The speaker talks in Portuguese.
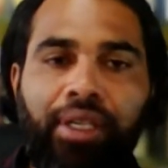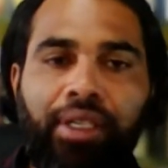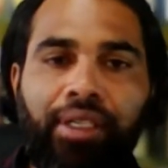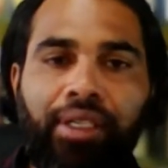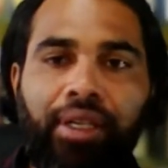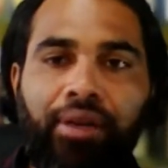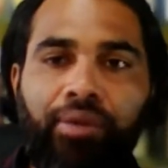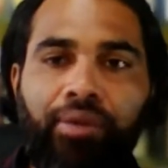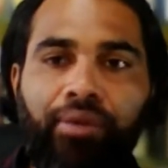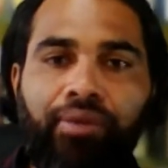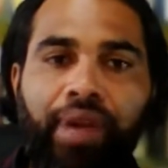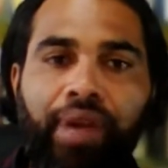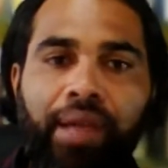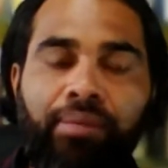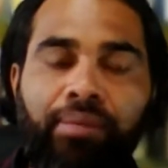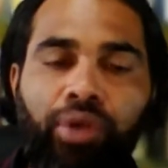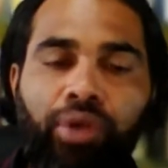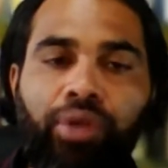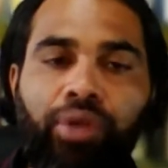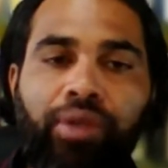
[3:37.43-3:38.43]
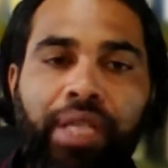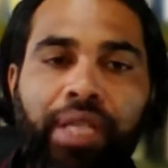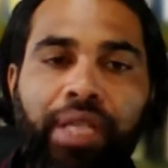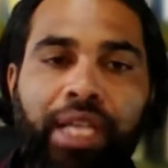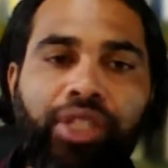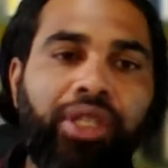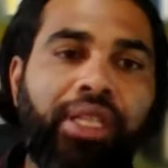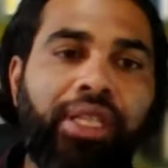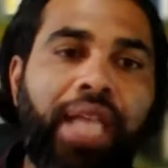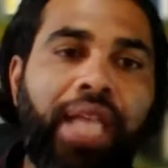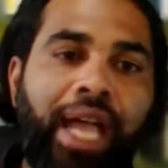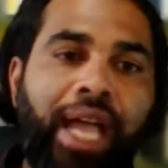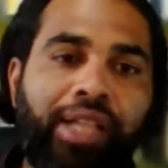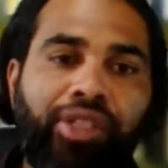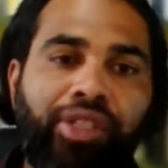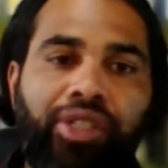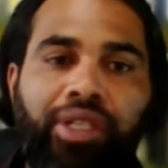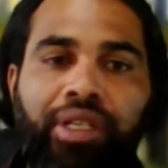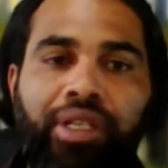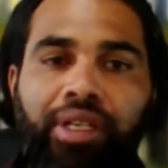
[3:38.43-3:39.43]
Então, vai muito da
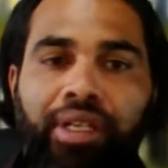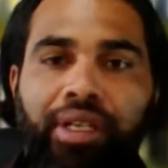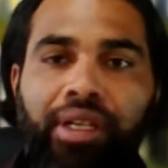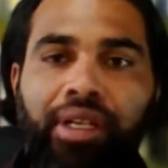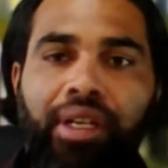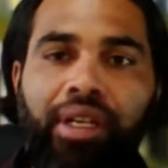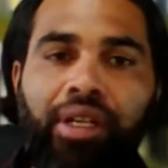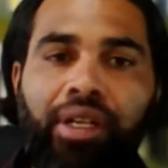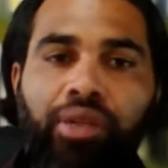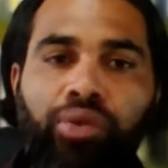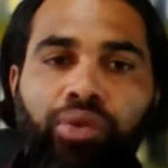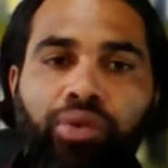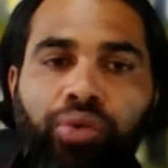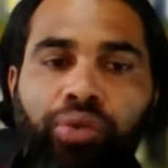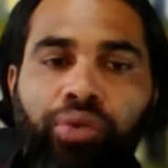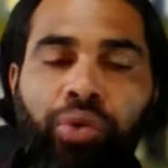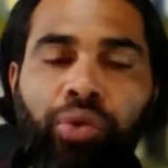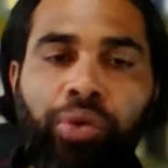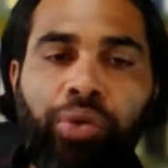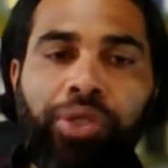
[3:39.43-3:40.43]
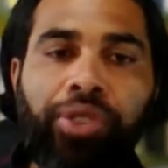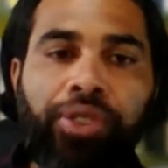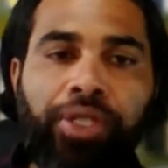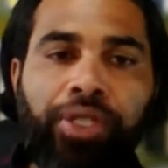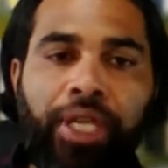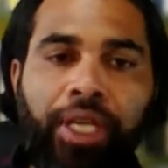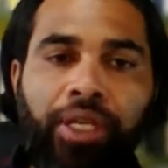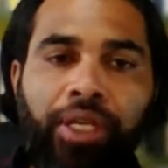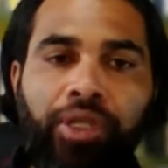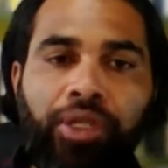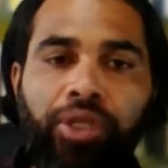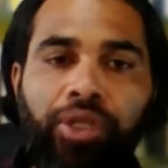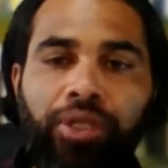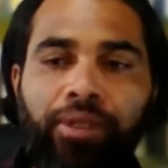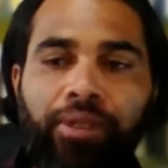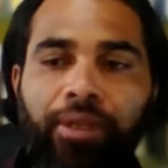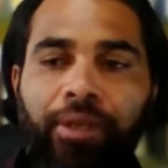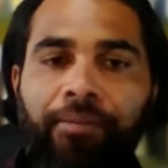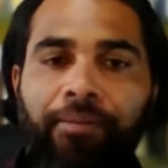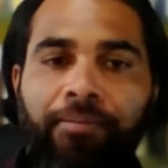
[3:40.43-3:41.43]
didática do docente,
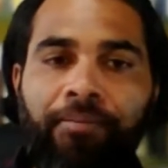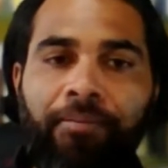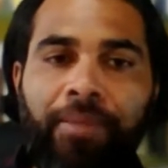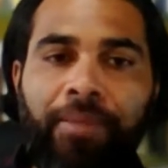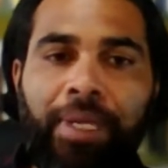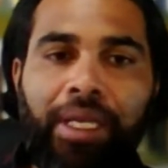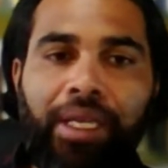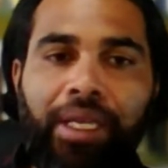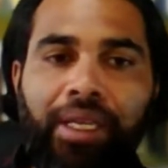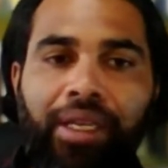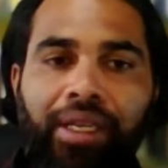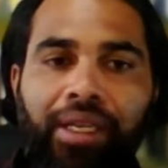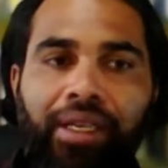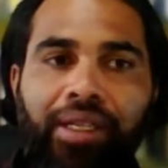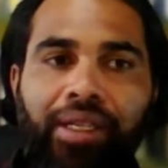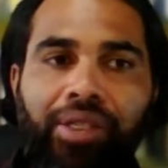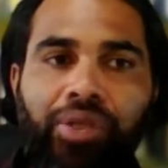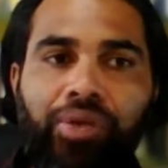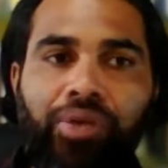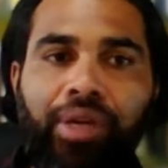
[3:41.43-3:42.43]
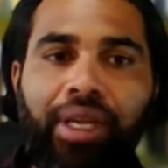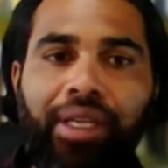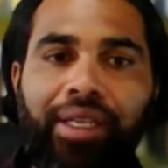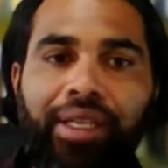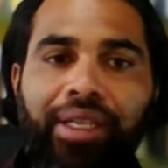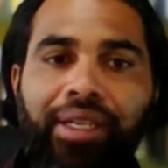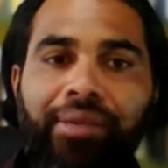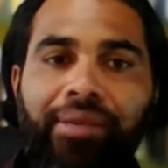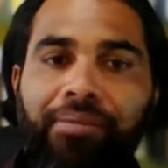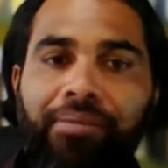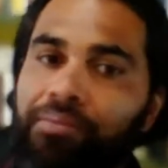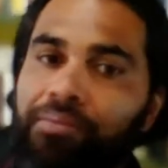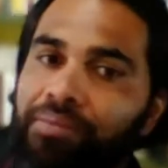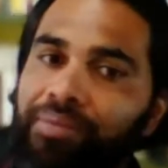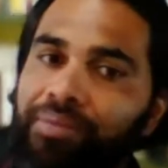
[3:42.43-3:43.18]
né? E isso aí,